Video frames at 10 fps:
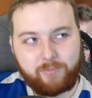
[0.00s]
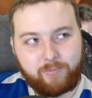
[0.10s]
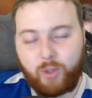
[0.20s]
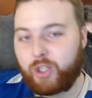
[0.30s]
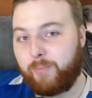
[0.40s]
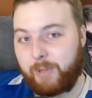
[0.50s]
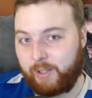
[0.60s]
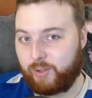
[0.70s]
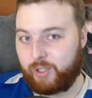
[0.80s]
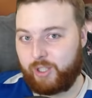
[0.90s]
можно
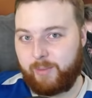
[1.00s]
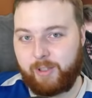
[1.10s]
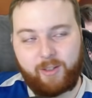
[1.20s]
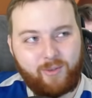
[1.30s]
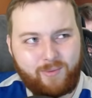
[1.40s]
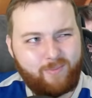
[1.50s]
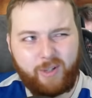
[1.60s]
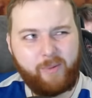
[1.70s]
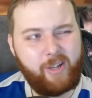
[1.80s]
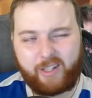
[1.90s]
продолжить именно, ну,
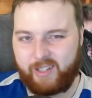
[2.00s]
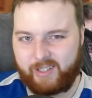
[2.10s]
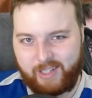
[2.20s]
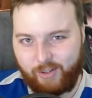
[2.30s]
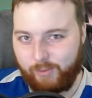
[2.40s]
примерно с того